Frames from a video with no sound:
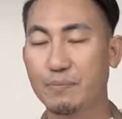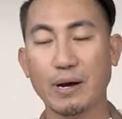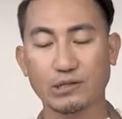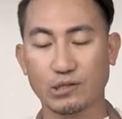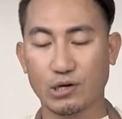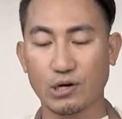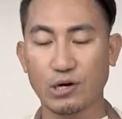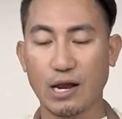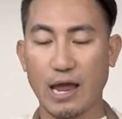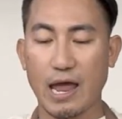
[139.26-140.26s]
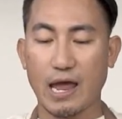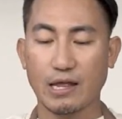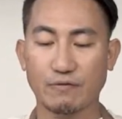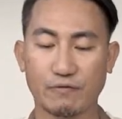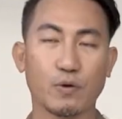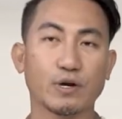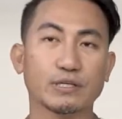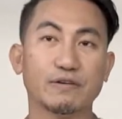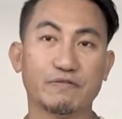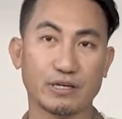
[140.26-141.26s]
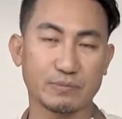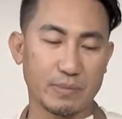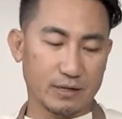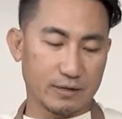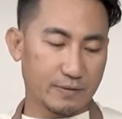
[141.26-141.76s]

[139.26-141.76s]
butter, and of course, the fresh milk.